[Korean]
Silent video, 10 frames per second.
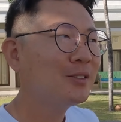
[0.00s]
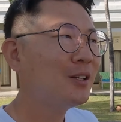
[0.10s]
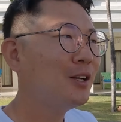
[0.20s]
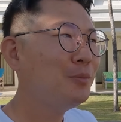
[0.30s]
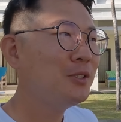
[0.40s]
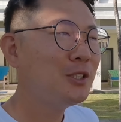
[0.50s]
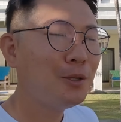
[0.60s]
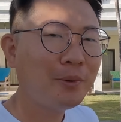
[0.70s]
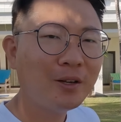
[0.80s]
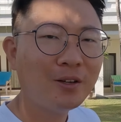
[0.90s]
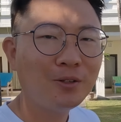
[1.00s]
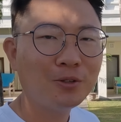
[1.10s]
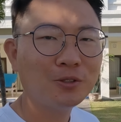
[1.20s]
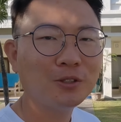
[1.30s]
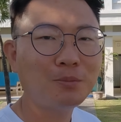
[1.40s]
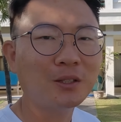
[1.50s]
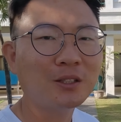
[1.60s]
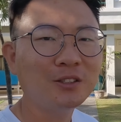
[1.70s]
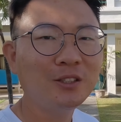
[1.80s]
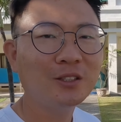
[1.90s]
사람이 실패라는 거를
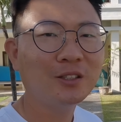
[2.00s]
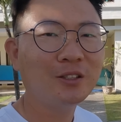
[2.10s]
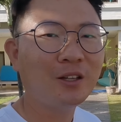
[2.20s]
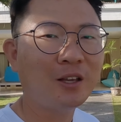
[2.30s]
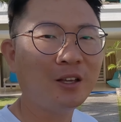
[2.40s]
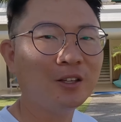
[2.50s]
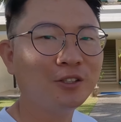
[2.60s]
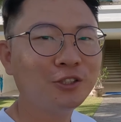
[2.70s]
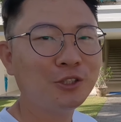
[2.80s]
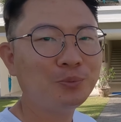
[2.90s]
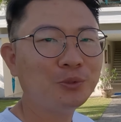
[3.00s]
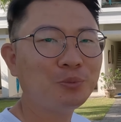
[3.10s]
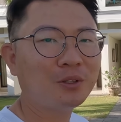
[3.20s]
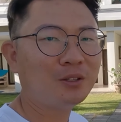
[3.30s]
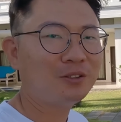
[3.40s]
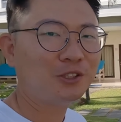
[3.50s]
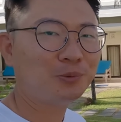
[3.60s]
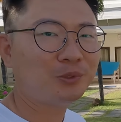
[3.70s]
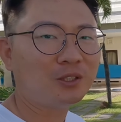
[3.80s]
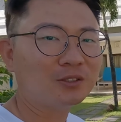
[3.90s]
받아들인다는 게 쉽습니까?
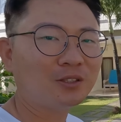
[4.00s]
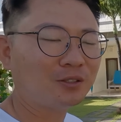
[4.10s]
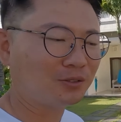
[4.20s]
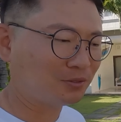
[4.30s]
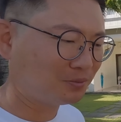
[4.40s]
쉽지 않잖아요